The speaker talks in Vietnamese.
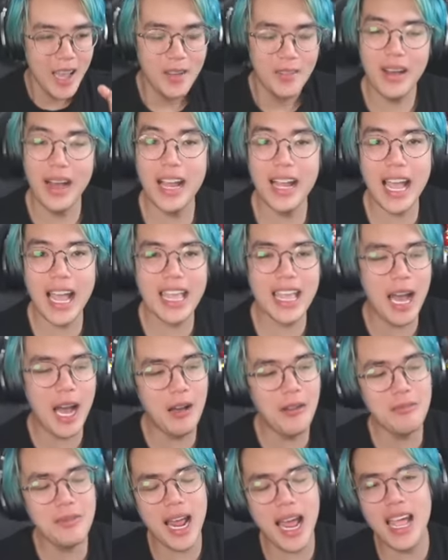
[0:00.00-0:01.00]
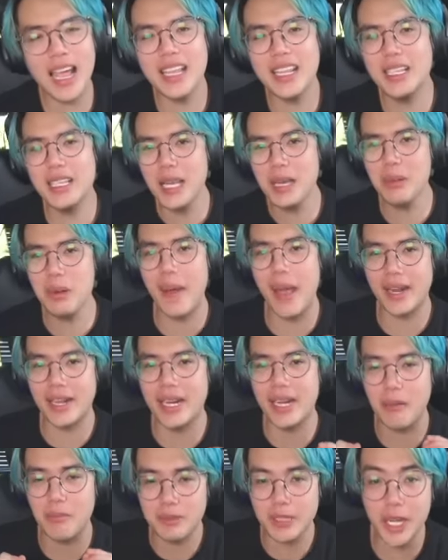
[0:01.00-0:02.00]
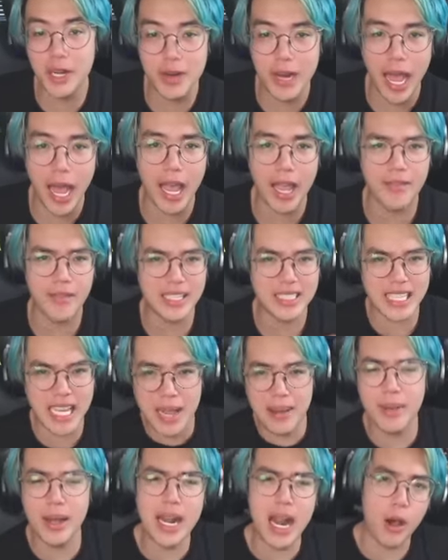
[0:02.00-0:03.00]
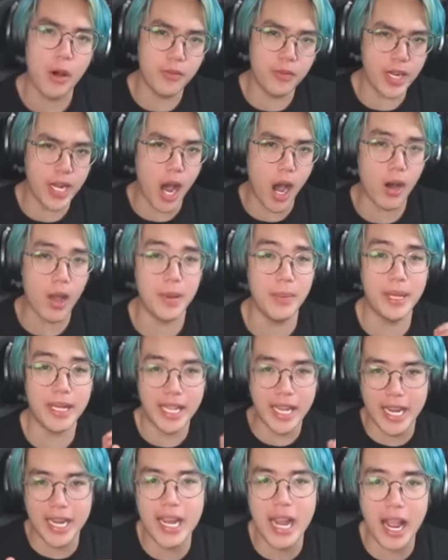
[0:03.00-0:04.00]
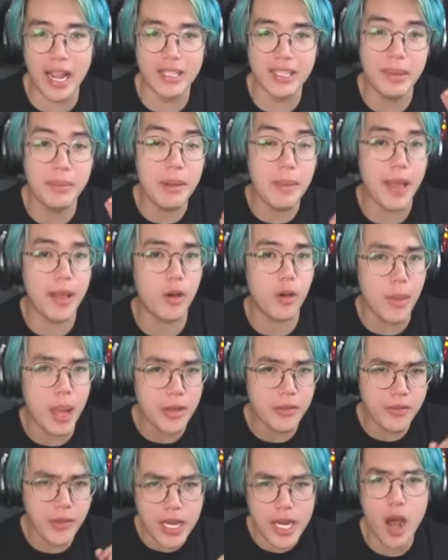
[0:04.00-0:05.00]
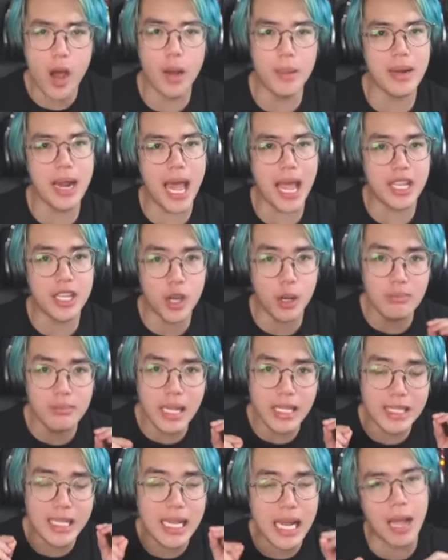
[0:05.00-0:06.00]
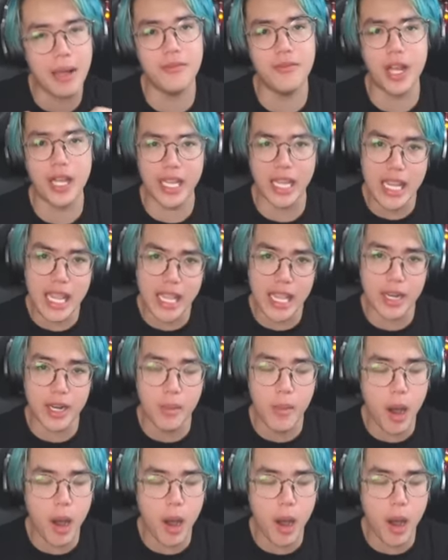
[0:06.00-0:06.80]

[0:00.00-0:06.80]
Và ngày hôm nay như mấy bạn đã đọc tiêu đề và xem ở đầu video Thì mình nghĩ rằng chắc các bạn cũng biết video hôm nay chúng ta sẽ làm về cái gì vậy đúng